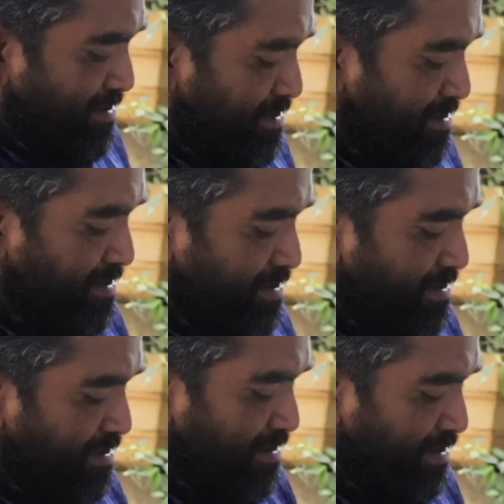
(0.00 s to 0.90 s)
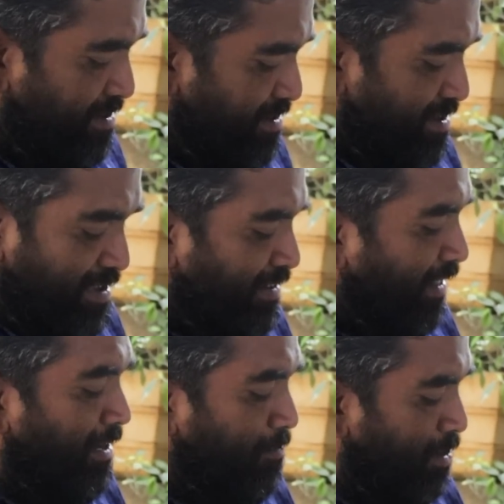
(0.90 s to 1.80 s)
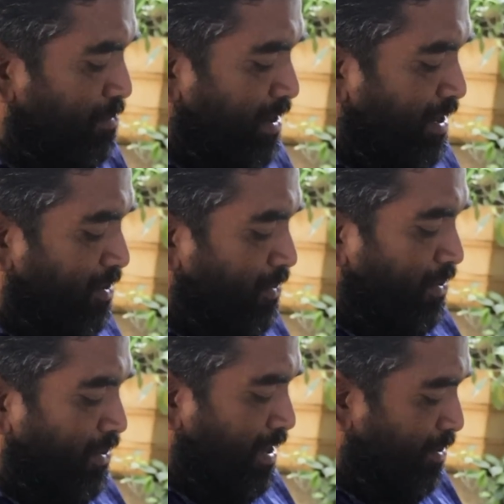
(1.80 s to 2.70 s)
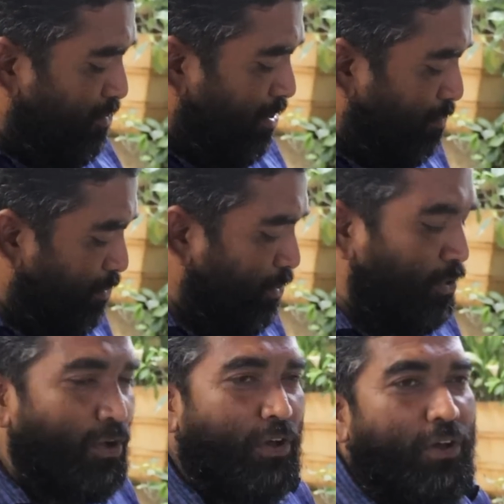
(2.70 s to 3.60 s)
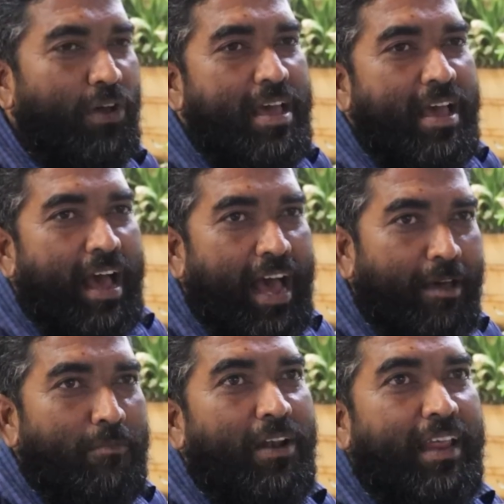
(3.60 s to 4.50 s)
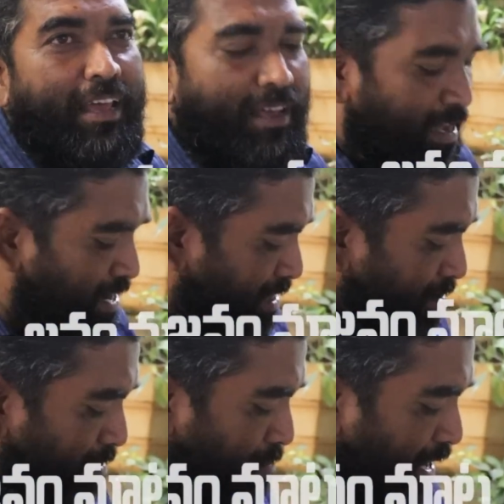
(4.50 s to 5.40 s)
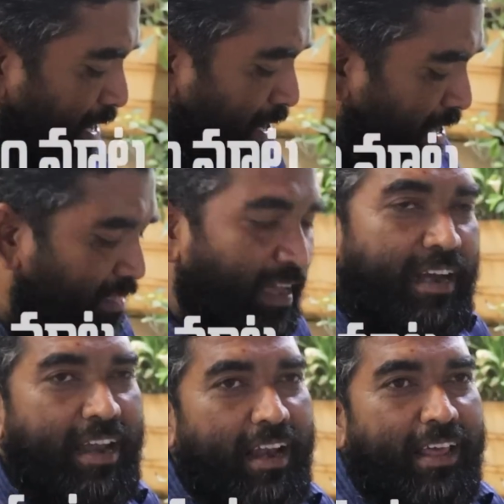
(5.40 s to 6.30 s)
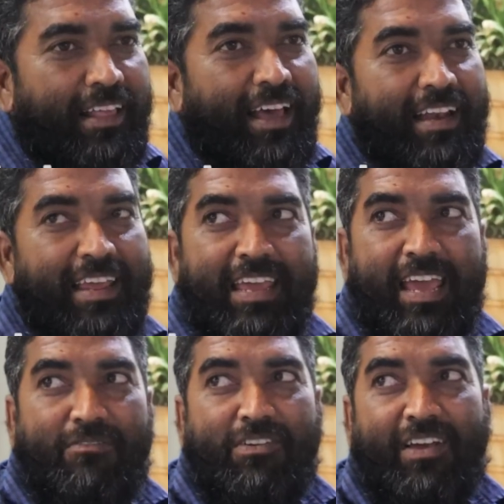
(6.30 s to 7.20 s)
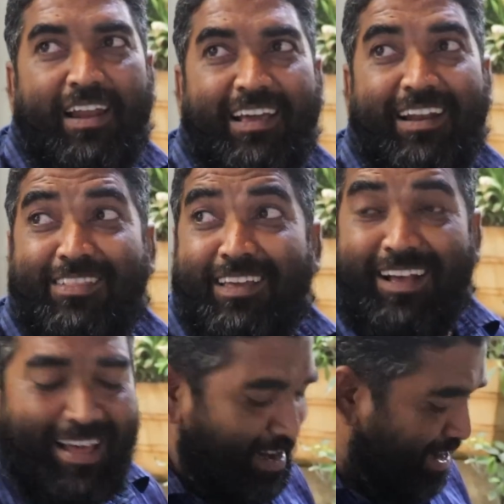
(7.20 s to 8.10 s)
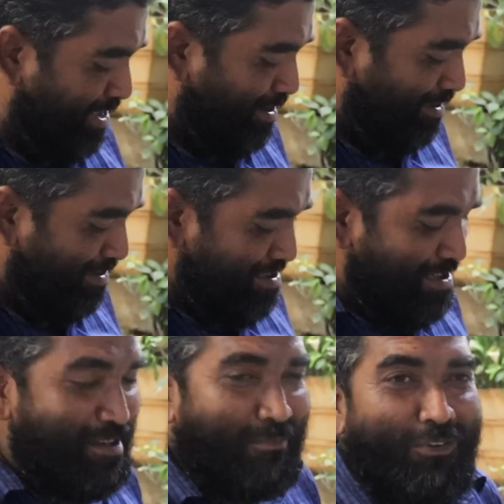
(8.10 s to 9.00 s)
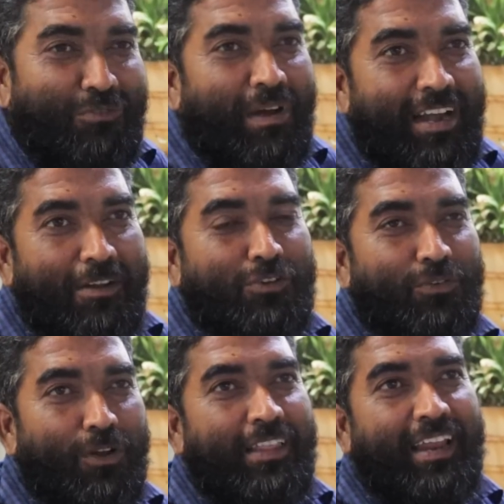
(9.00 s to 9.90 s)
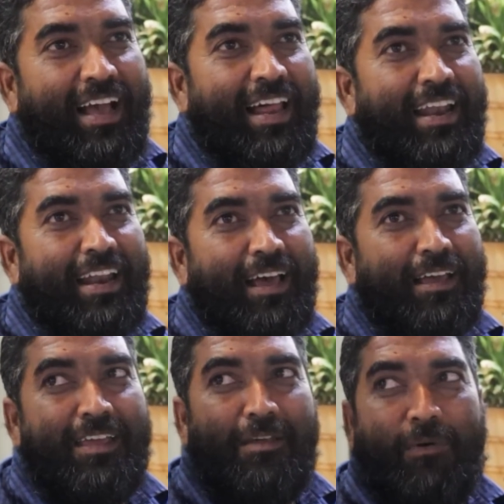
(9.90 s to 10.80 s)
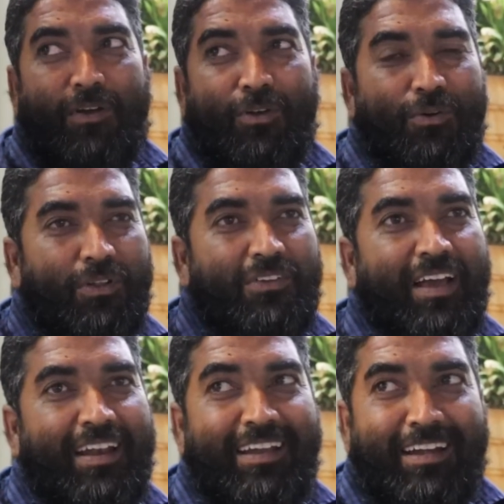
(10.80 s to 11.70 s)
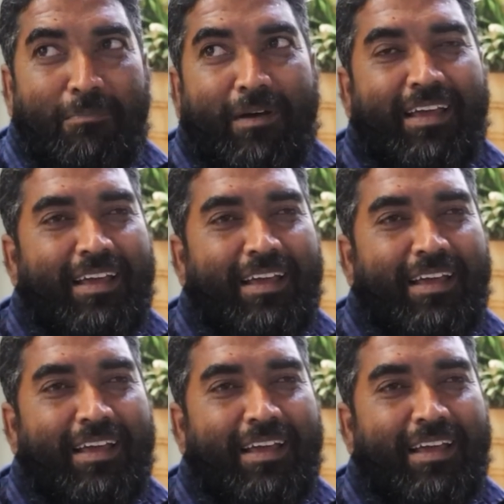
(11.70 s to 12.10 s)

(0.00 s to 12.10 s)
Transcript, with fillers: ఇచ్చాడు కదా చేశారా చంద్రబాబు నాయుడు గారు ఉన్నప్పుడు హామీలు అనేది మనకి అంత ఐడియా లేదు కానీ ఏ విషయాలకైనా తిరగాలన్నా మున్సిపాలిటీ చుట్టూ తిరగాలన్నా ఈ పన్నుల గురించి కానీ ఇంటి